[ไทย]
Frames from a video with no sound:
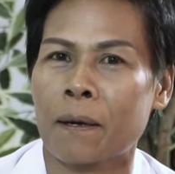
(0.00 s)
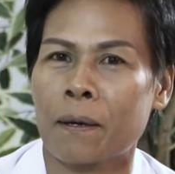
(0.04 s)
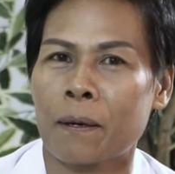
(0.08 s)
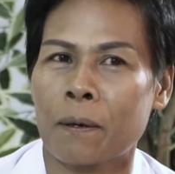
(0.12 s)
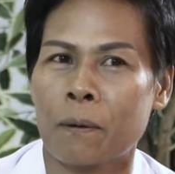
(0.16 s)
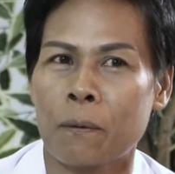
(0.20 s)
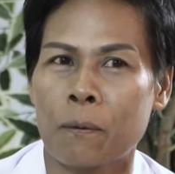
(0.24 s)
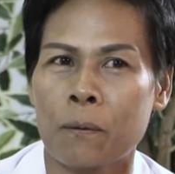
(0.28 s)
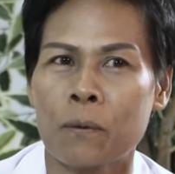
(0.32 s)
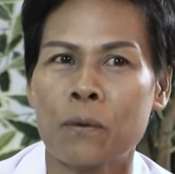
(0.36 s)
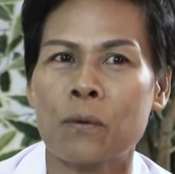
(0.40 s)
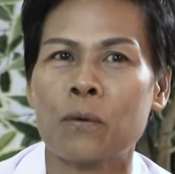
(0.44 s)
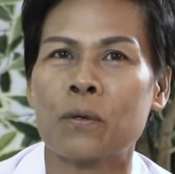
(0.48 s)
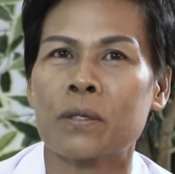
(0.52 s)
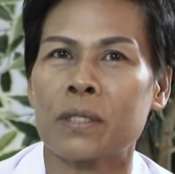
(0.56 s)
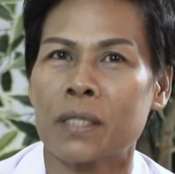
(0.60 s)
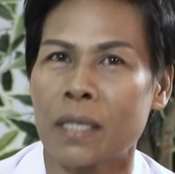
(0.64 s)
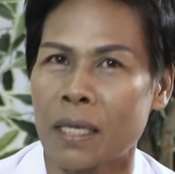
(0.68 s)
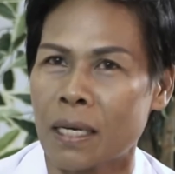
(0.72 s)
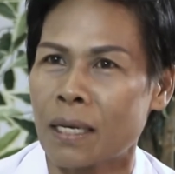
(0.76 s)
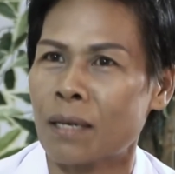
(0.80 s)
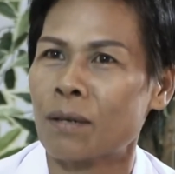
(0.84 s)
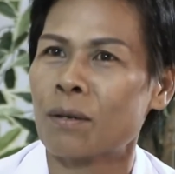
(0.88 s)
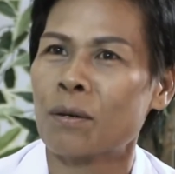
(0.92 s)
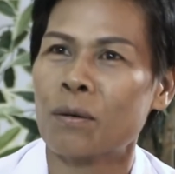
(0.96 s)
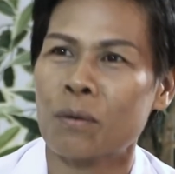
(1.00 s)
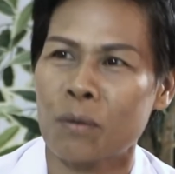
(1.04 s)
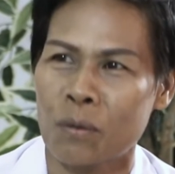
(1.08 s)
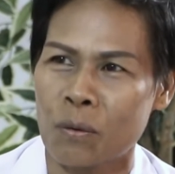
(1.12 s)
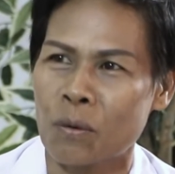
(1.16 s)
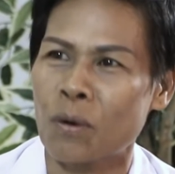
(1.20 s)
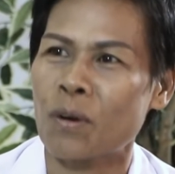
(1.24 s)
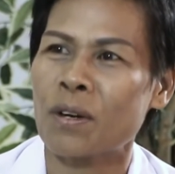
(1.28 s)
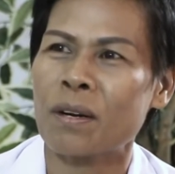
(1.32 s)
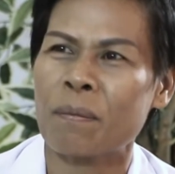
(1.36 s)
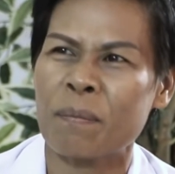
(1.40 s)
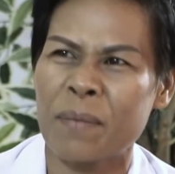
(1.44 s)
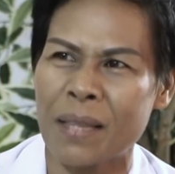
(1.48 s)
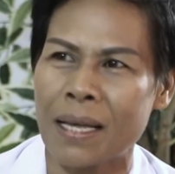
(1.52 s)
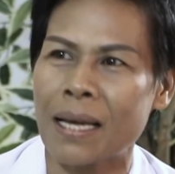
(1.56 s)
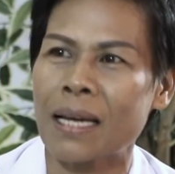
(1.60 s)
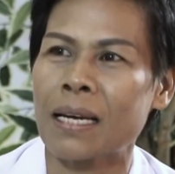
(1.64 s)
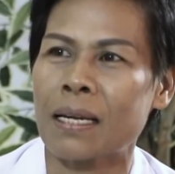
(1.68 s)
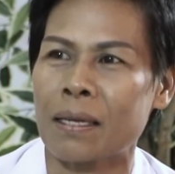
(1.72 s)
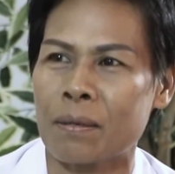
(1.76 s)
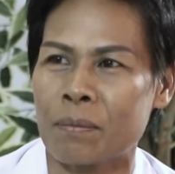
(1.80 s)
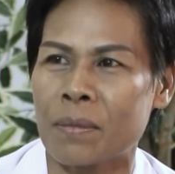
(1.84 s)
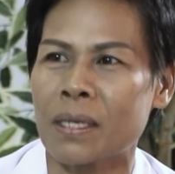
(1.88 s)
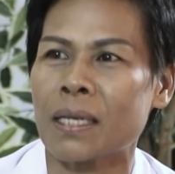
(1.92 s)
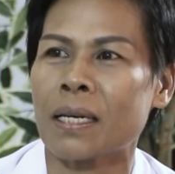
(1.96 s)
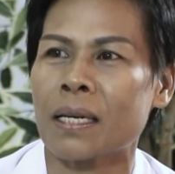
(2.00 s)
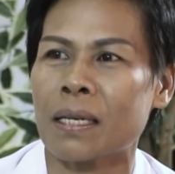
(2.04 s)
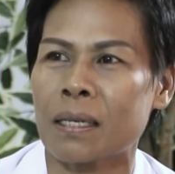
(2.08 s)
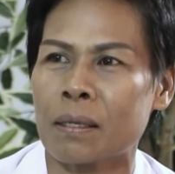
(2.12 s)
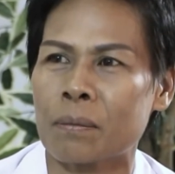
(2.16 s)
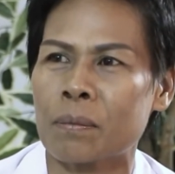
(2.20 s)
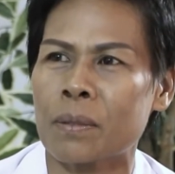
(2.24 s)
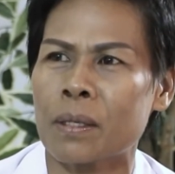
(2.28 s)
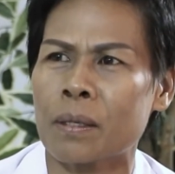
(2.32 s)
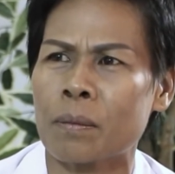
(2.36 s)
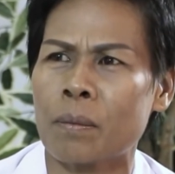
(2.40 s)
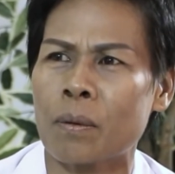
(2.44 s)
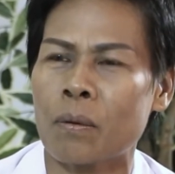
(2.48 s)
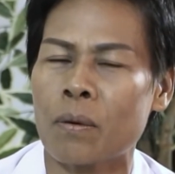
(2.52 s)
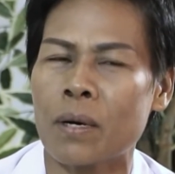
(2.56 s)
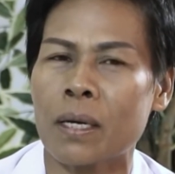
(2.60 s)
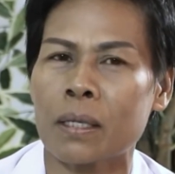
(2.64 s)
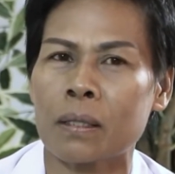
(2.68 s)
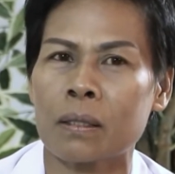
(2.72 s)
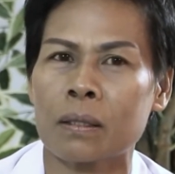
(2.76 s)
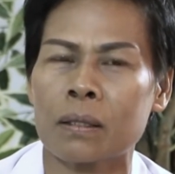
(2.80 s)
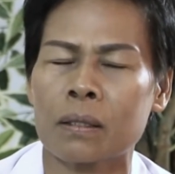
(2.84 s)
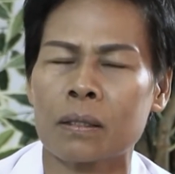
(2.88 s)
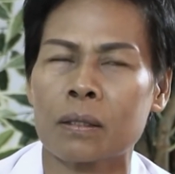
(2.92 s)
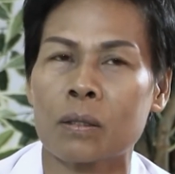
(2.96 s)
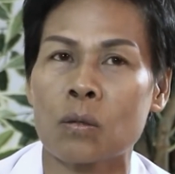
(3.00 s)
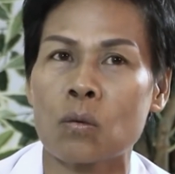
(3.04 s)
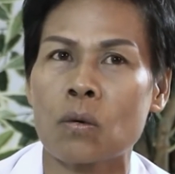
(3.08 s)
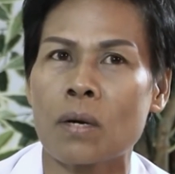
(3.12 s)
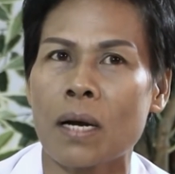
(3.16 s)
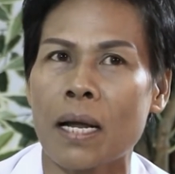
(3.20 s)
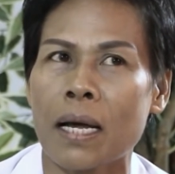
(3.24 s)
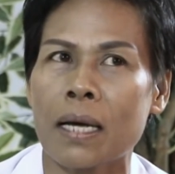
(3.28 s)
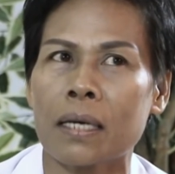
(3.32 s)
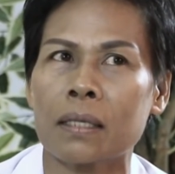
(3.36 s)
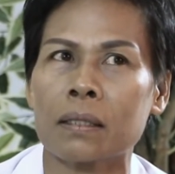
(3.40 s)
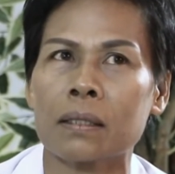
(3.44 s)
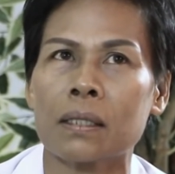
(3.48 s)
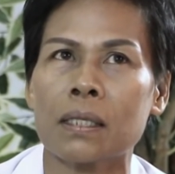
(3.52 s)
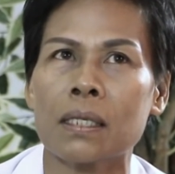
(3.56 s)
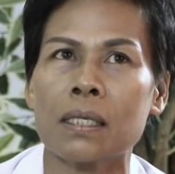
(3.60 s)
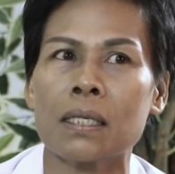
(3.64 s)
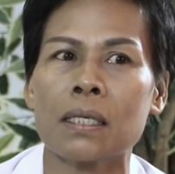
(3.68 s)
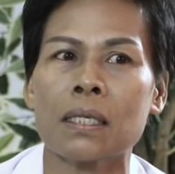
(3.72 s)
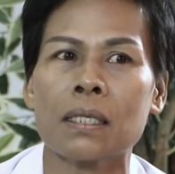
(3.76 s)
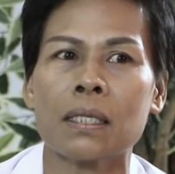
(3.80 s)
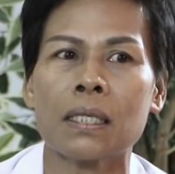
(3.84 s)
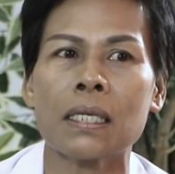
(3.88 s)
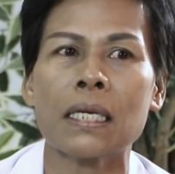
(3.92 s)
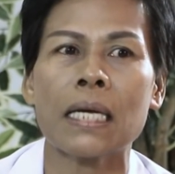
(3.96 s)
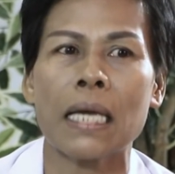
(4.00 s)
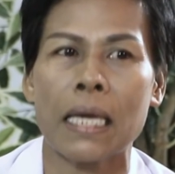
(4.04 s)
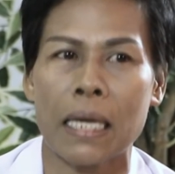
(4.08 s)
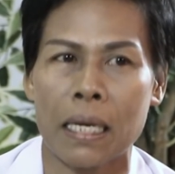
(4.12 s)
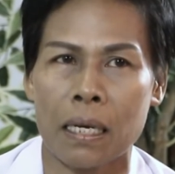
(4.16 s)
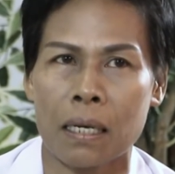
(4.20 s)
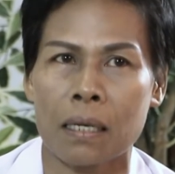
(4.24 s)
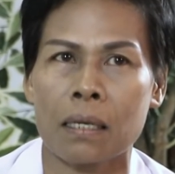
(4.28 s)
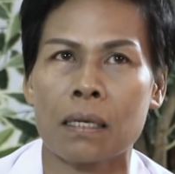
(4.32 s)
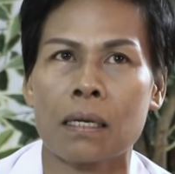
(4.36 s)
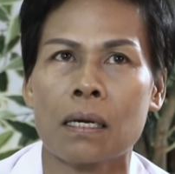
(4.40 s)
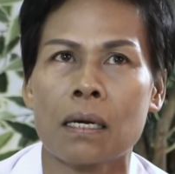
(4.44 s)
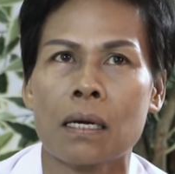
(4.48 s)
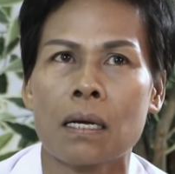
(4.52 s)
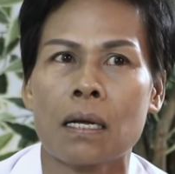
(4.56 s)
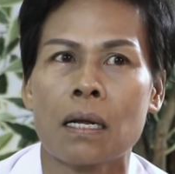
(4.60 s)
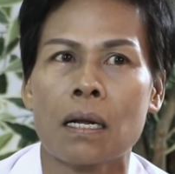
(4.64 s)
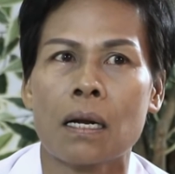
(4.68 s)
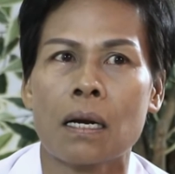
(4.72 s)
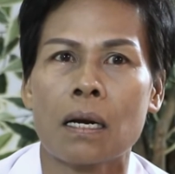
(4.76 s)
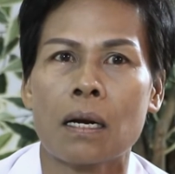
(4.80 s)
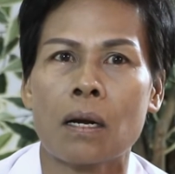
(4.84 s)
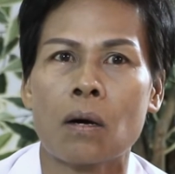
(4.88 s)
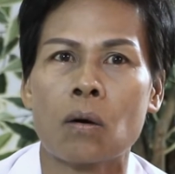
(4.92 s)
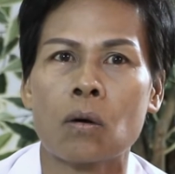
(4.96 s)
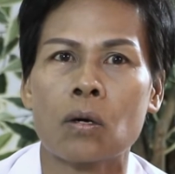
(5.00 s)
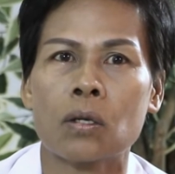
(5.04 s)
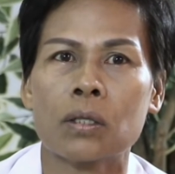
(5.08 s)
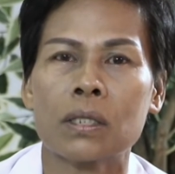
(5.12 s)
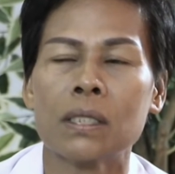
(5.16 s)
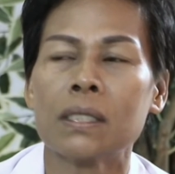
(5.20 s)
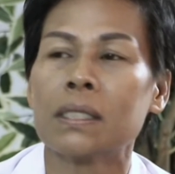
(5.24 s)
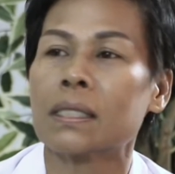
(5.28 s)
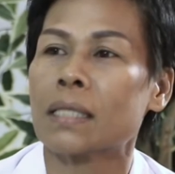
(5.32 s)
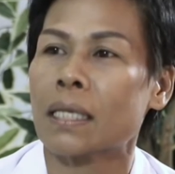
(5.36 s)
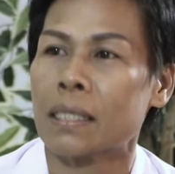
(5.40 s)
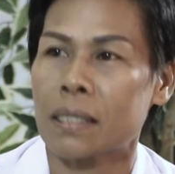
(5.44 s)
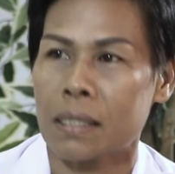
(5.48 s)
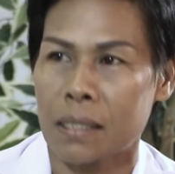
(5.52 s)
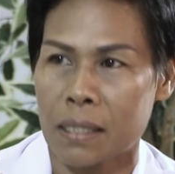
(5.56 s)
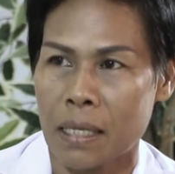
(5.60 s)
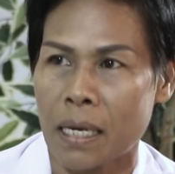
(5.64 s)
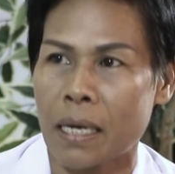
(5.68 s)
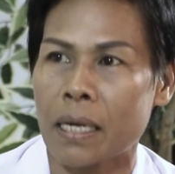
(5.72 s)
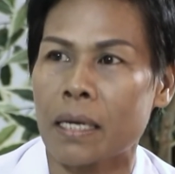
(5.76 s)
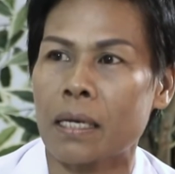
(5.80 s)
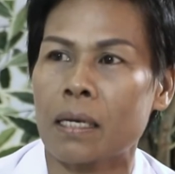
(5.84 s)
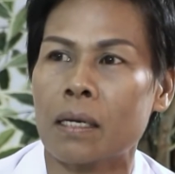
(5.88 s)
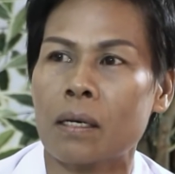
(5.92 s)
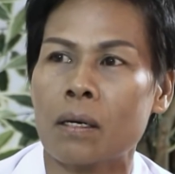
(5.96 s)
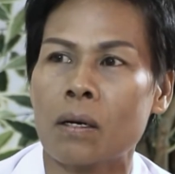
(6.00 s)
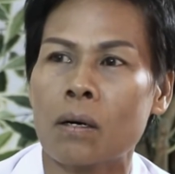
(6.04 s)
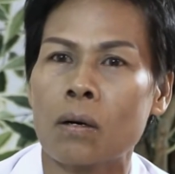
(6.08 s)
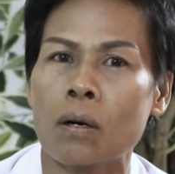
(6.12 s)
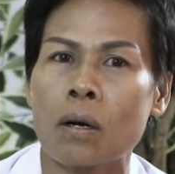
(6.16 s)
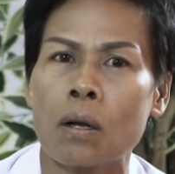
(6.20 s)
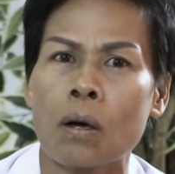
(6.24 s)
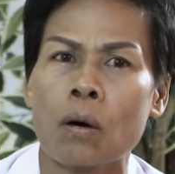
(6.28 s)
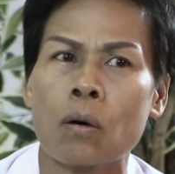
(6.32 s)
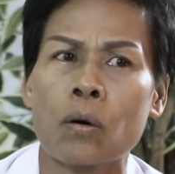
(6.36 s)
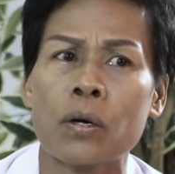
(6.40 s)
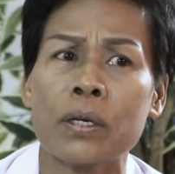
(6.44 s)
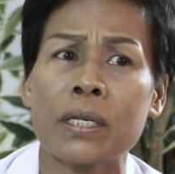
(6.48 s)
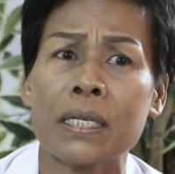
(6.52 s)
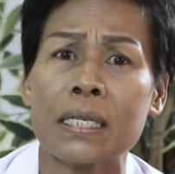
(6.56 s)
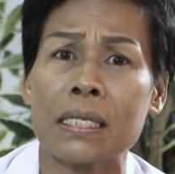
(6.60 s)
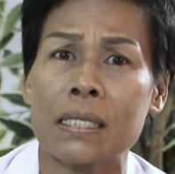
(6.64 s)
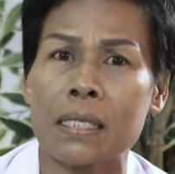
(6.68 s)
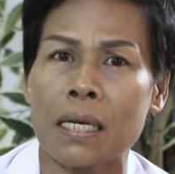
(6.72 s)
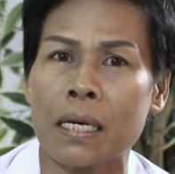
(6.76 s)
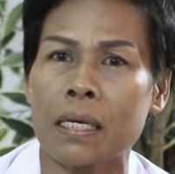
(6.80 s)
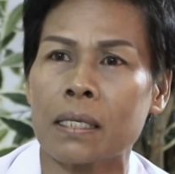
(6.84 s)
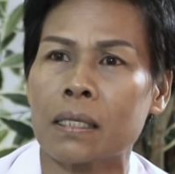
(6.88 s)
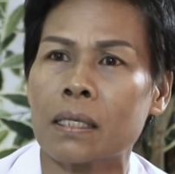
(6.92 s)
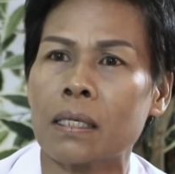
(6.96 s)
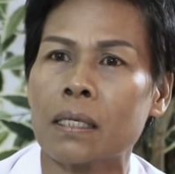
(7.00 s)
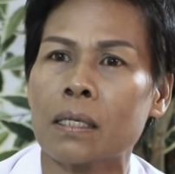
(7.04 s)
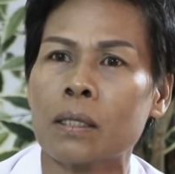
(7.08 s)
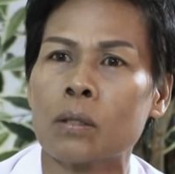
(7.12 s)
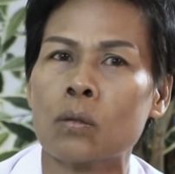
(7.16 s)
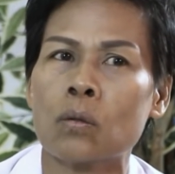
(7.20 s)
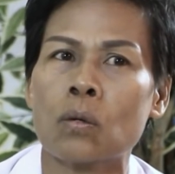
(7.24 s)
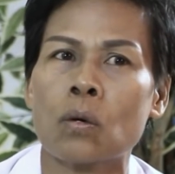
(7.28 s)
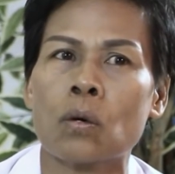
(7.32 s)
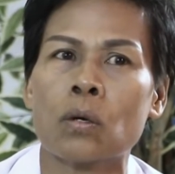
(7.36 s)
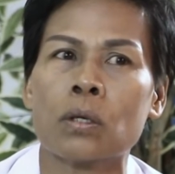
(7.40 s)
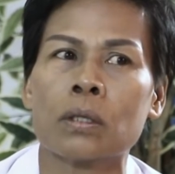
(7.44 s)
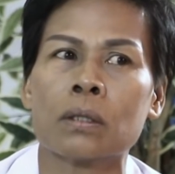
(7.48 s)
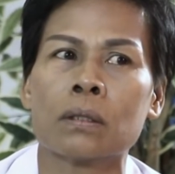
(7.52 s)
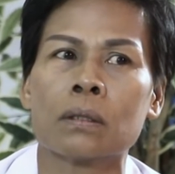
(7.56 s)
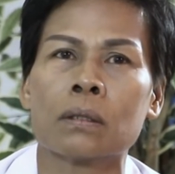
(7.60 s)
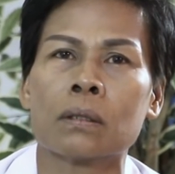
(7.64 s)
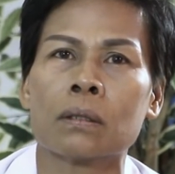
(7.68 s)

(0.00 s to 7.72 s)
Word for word: หนูดูเสร็จแล้วหนูก็น้ำตาไหลเหมือนกันนะพี่เพราะว่าทุกครั้งที่ที่เห็นเราก็ทื่นตันใจแล้วเราเราก็ดีใจที่ทุกคน